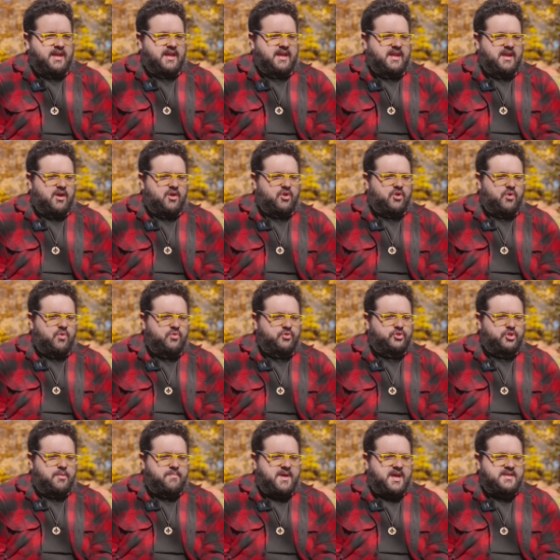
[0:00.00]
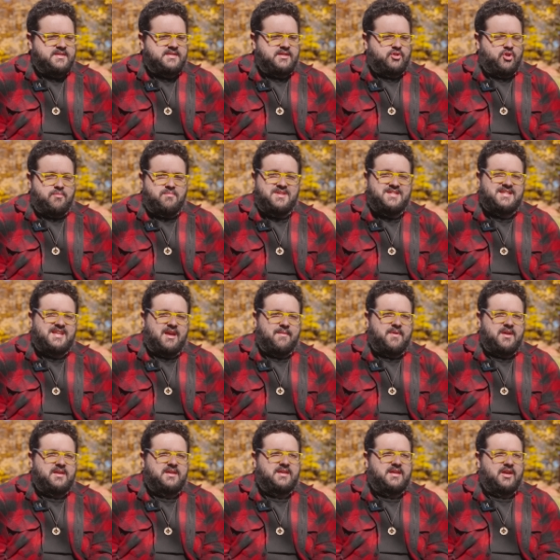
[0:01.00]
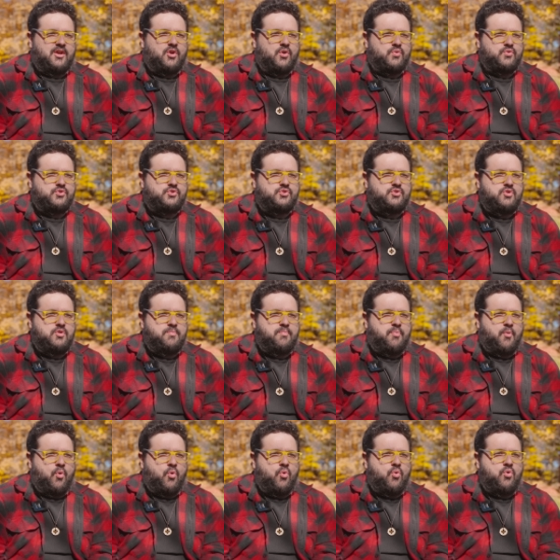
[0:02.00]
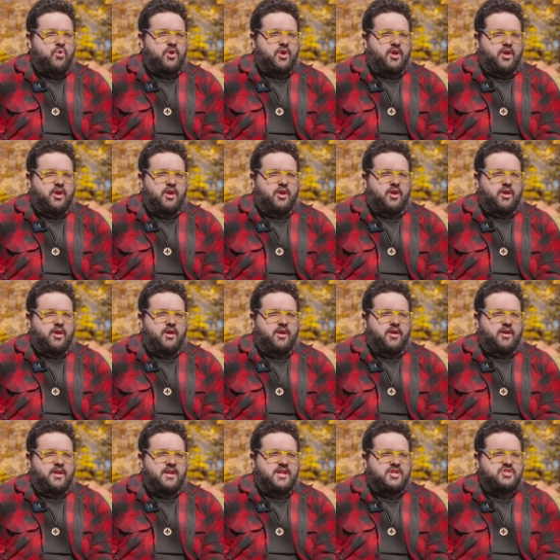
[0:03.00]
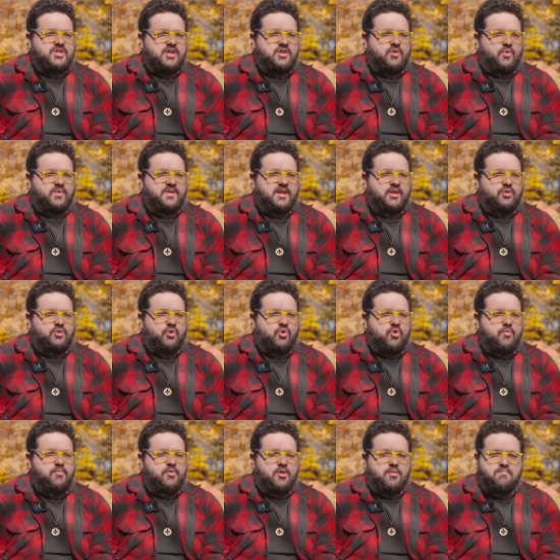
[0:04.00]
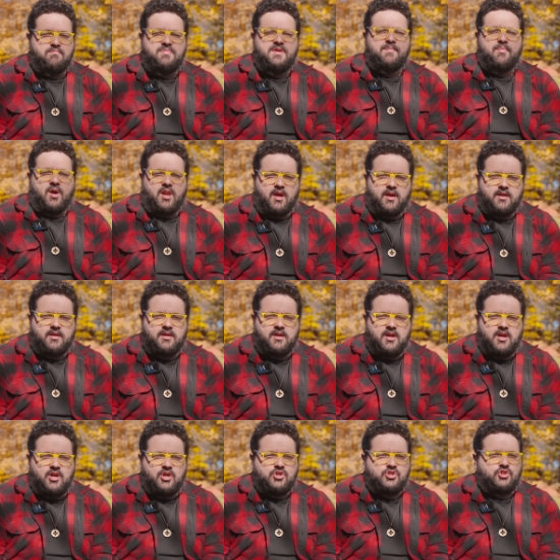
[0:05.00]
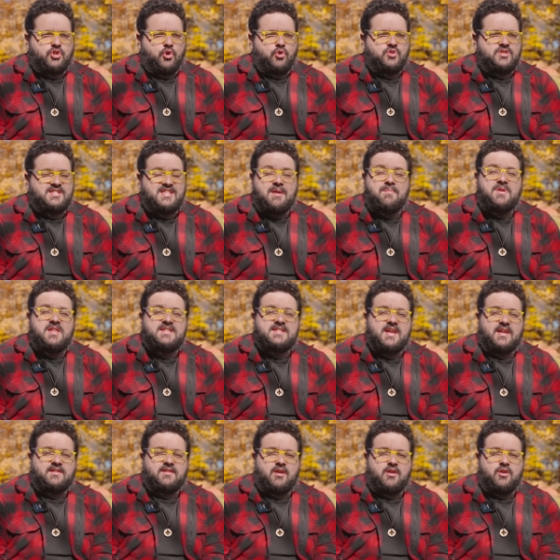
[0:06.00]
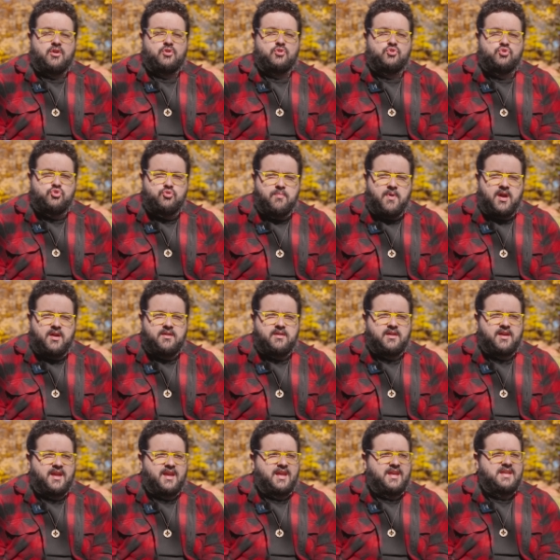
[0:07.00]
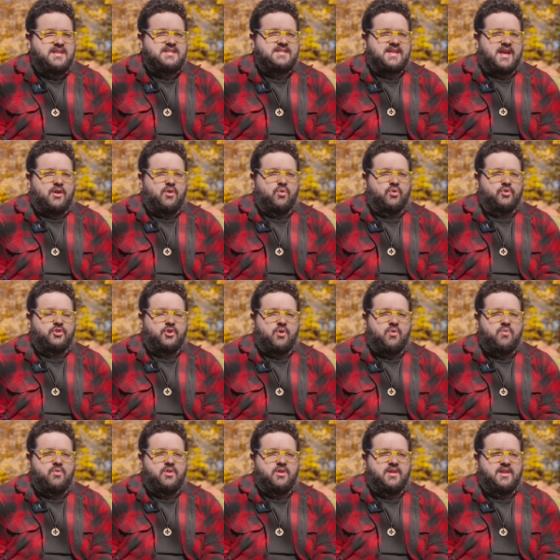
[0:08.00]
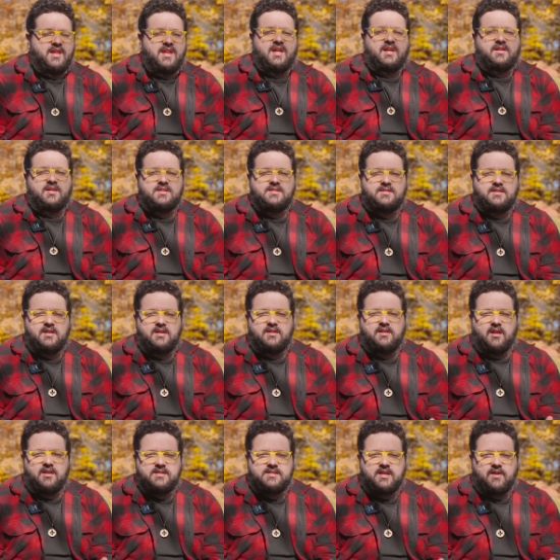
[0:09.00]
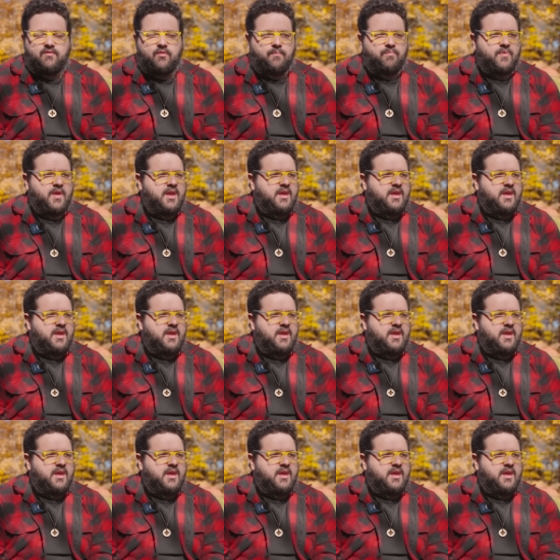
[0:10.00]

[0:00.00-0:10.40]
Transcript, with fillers: Et en gros, de base, c'est un médicament qui est conçu pour euh, les gens qui ont des troubles bipolaires. C'est un stabilisateur d'humeur et ça contrôle l'électricité dans le cerveau.